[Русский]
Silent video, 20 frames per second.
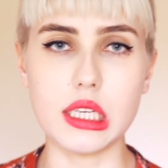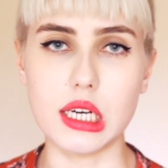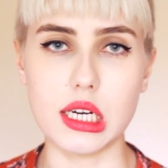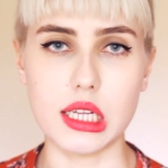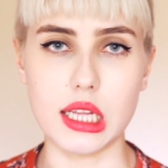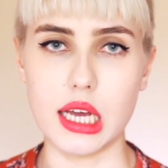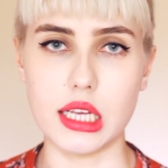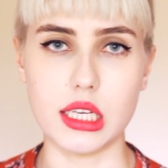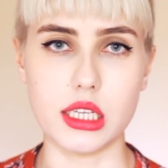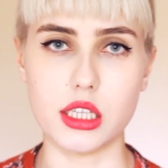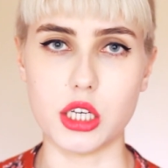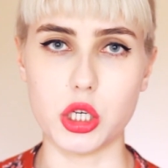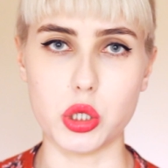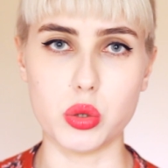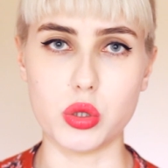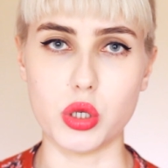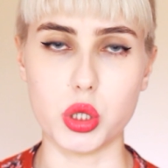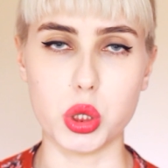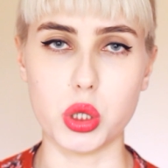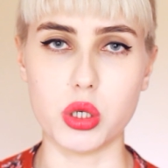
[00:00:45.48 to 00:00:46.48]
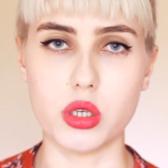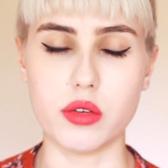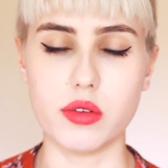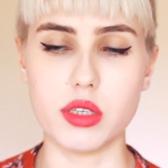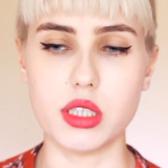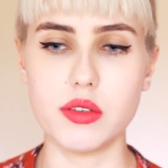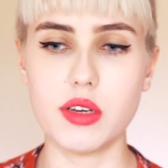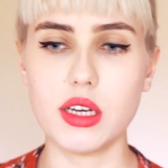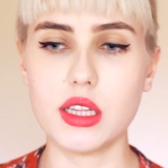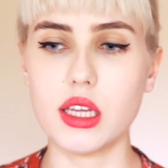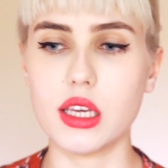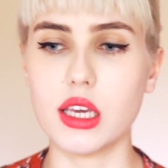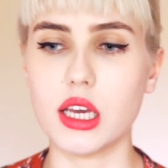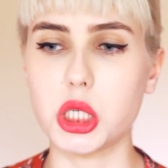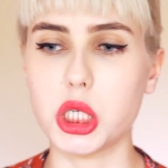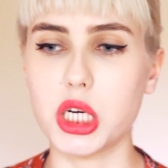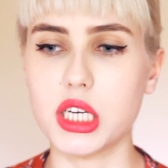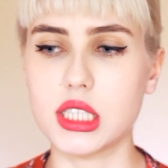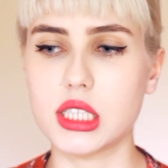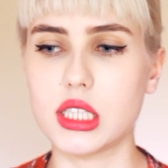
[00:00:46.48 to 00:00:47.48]
никогда не откажусь от черного цвета.
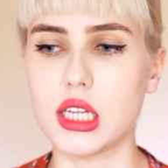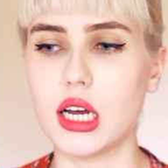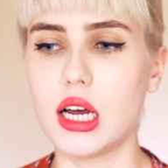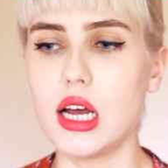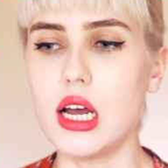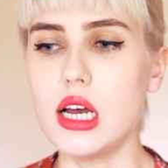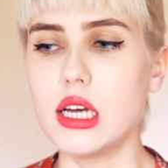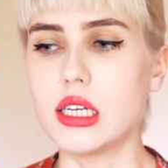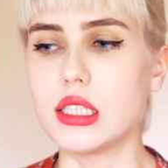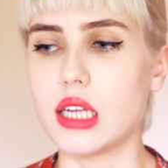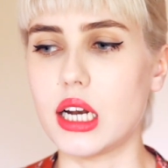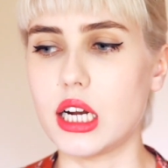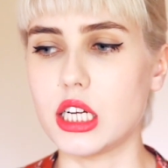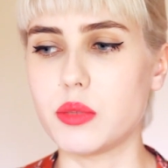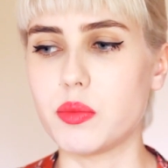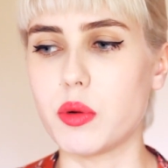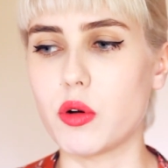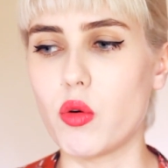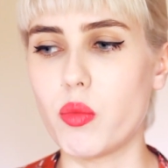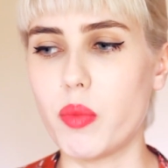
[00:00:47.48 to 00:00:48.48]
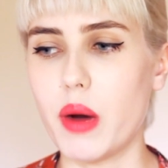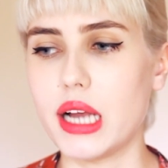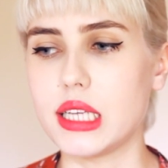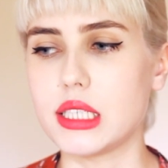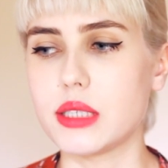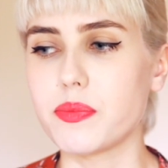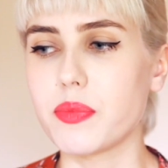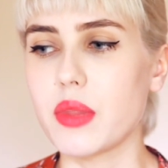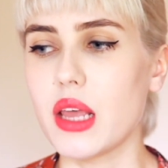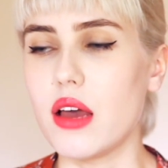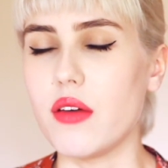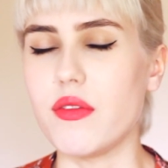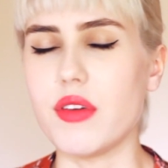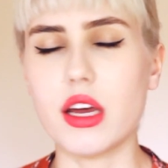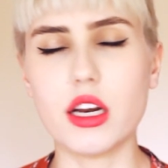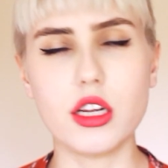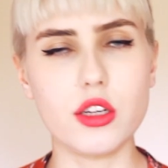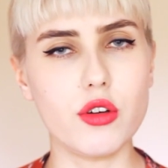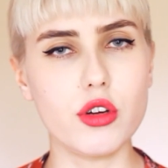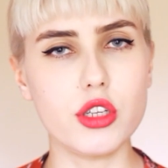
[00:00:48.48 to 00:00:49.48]
Я часто стараюсь покупать
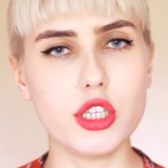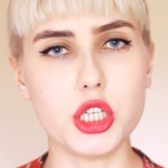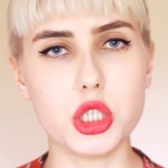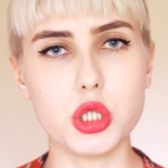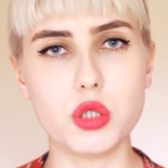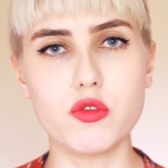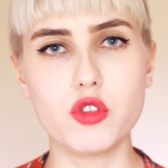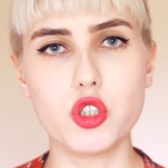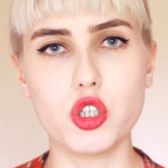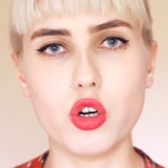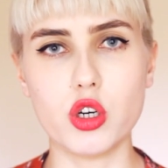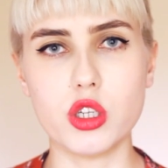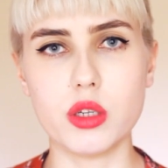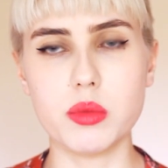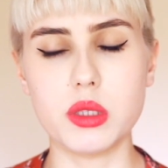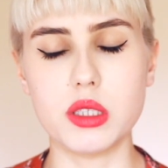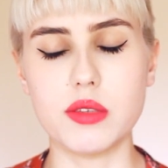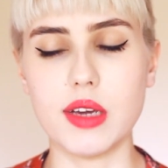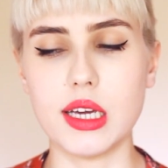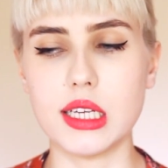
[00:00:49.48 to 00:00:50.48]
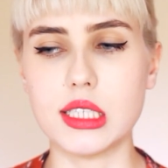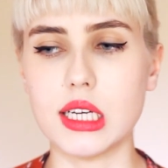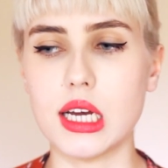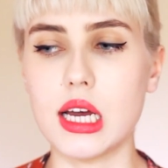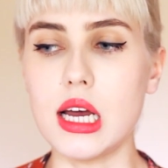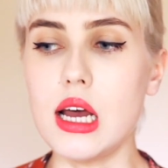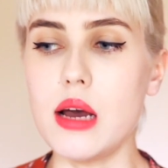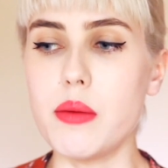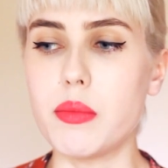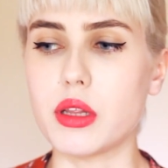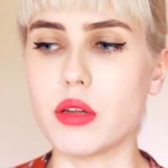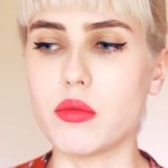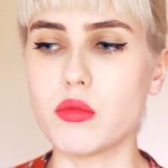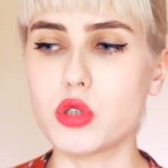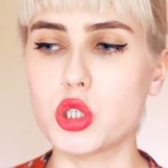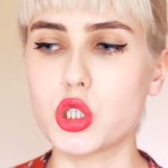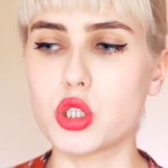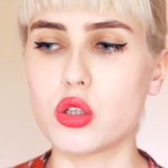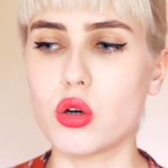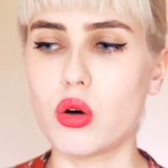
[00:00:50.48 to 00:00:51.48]
верхнюю одежду в черном цвете,
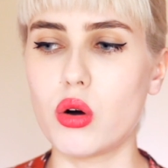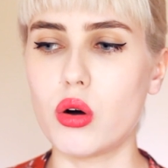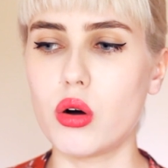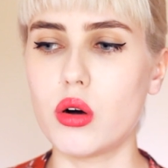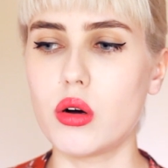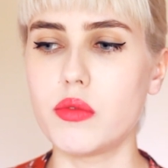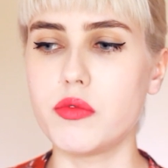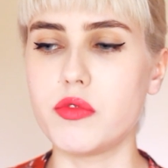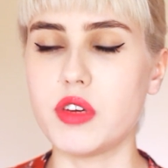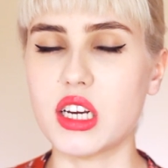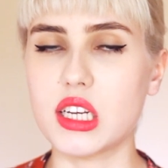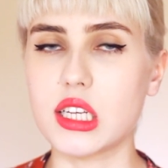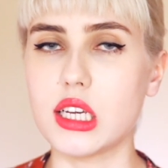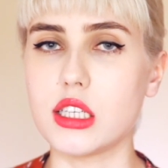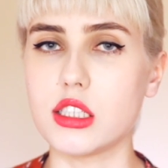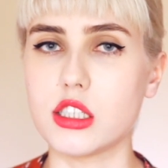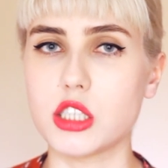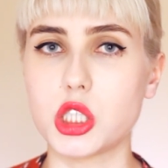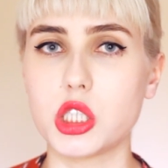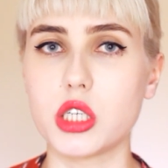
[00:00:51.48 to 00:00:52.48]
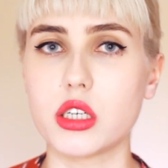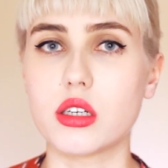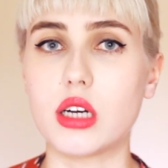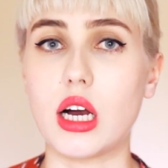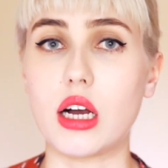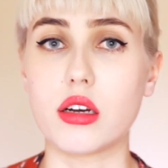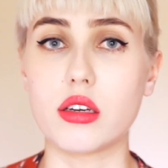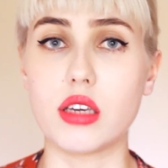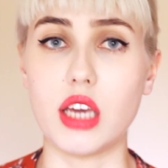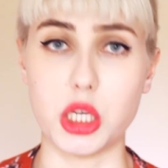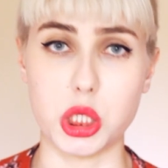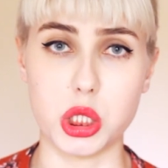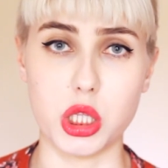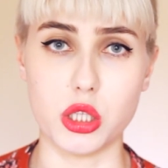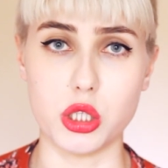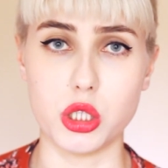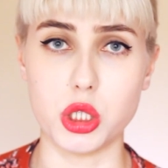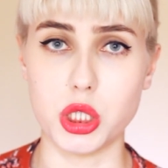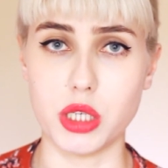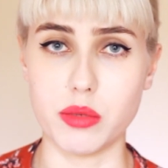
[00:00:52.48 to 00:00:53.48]
потому что верхняя одежда, как я
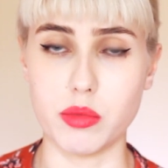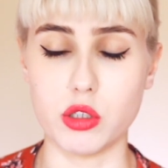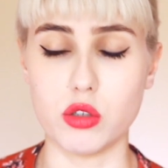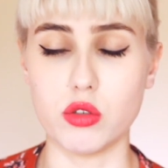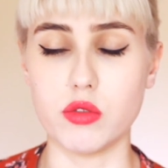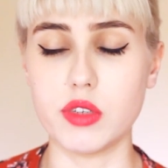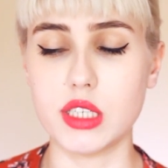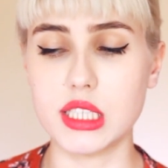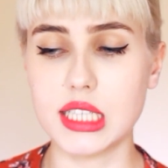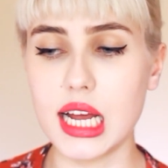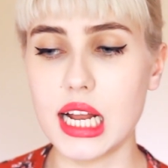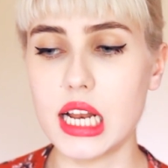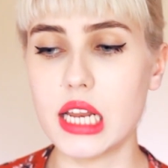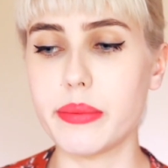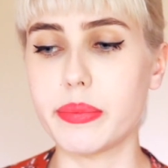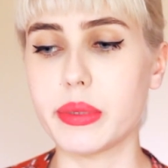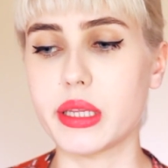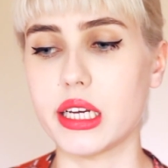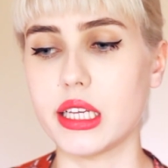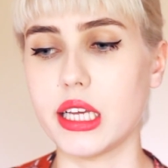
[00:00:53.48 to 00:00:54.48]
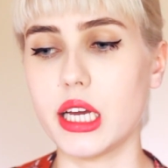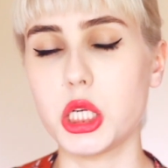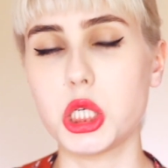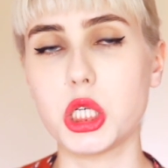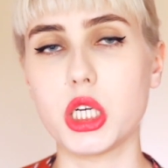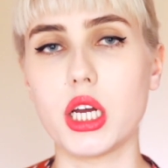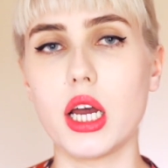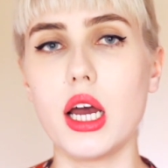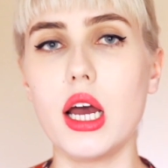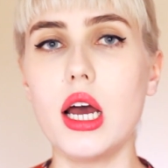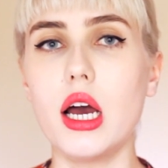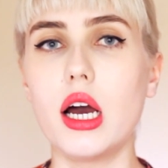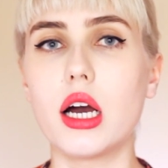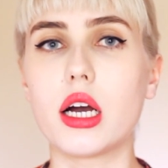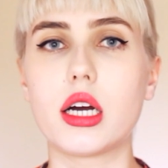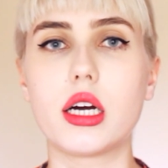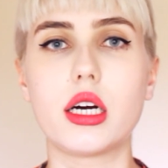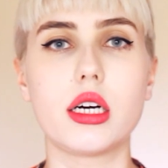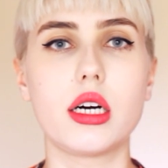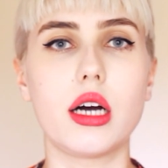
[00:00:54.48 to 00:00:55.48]
считаю, должна быть универсальной, подходящей
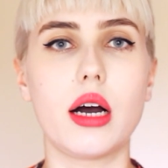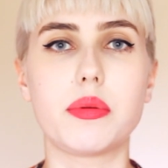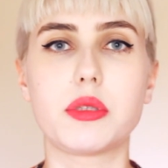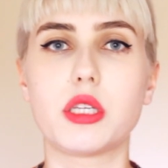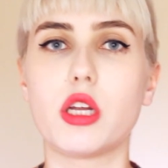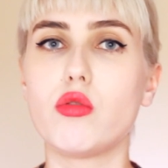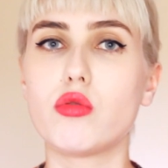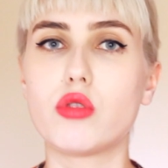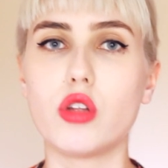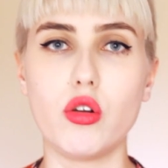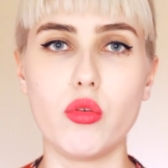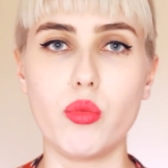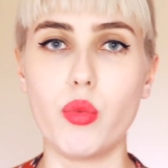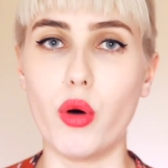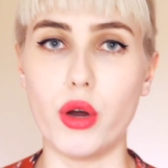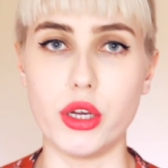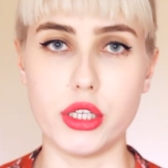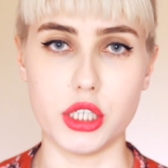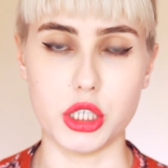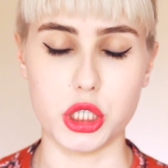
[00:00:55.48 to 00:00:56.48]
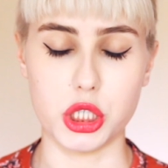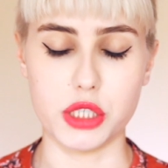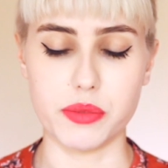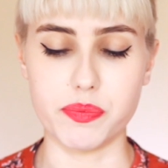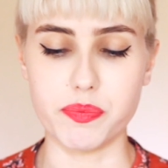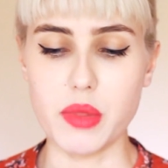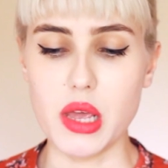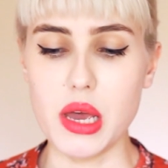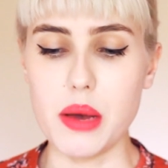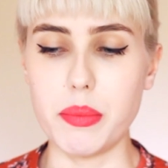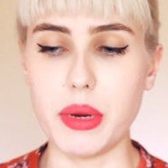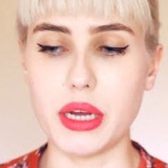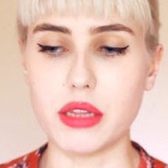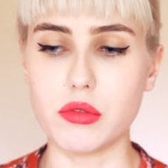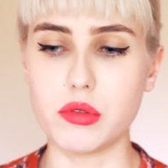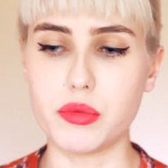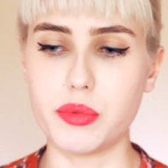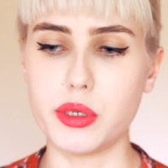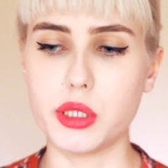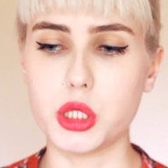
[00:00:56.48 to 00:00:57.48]
к абсолютно любой одежде.
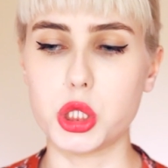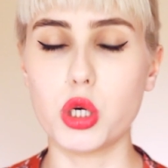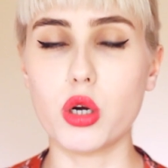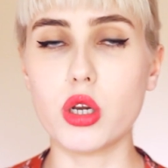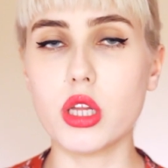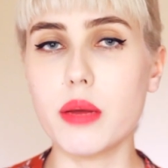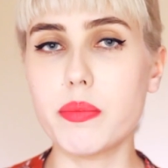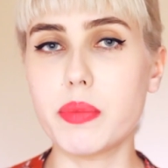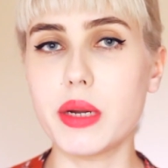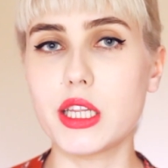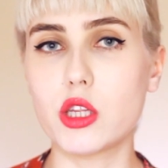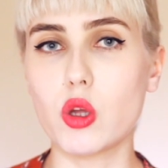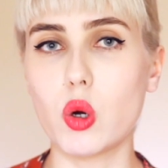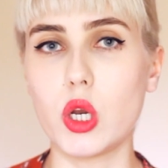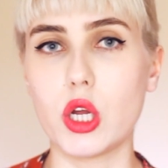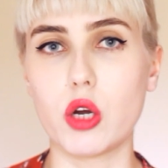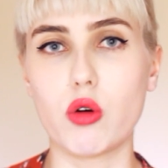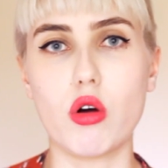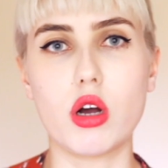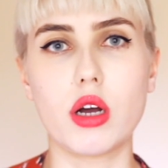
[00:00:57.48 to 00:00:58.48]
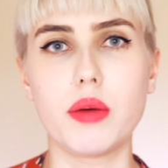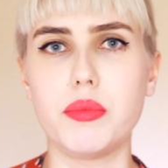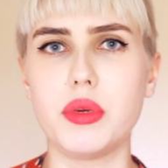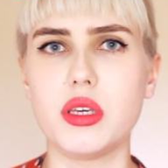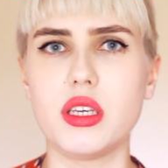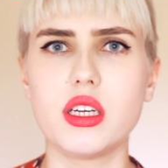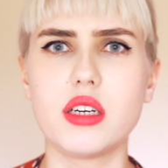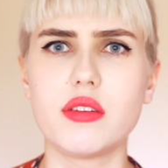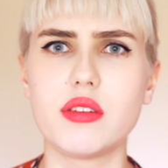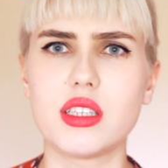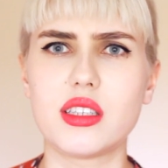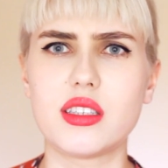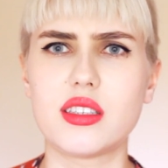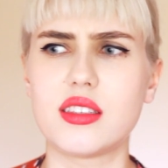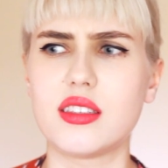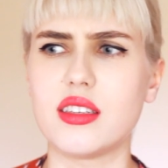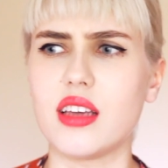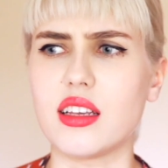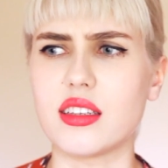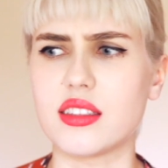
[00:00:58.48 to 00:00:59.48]
Поэтому, например, черное пальто легко комбинировать,
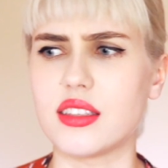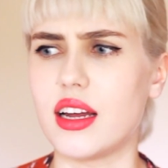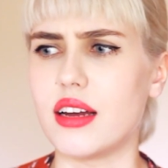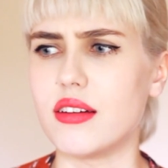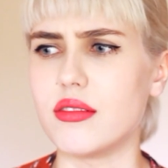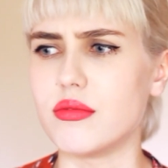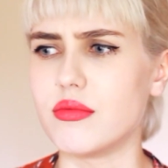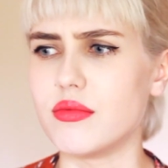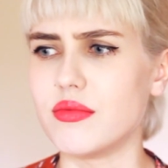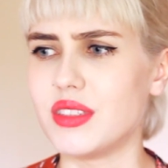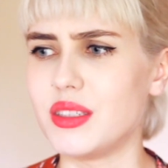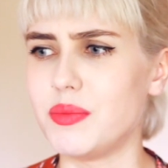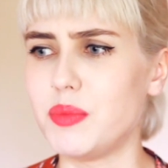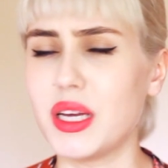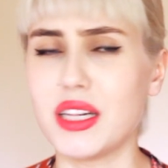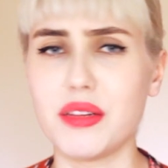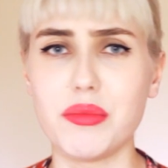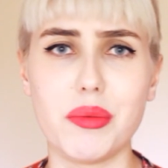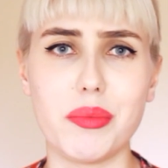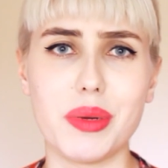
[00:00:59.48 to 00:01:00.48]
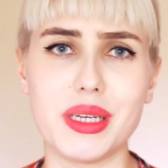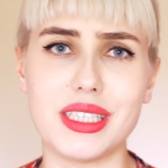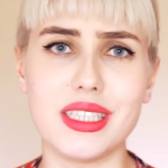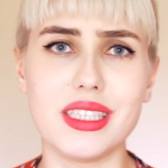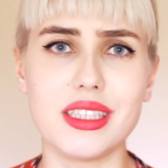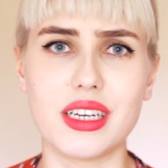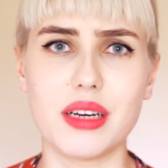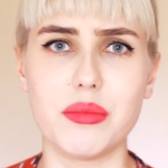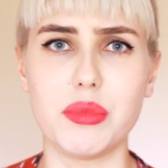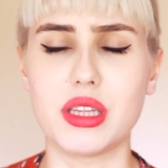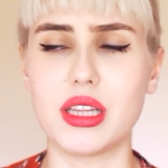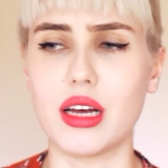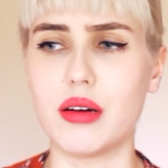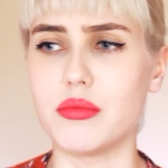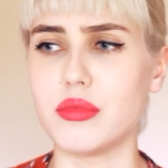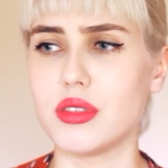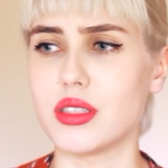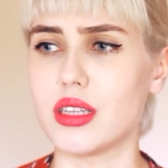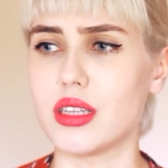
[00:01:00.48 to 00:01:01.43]
с, я не знаю, с белыми ботинками, там,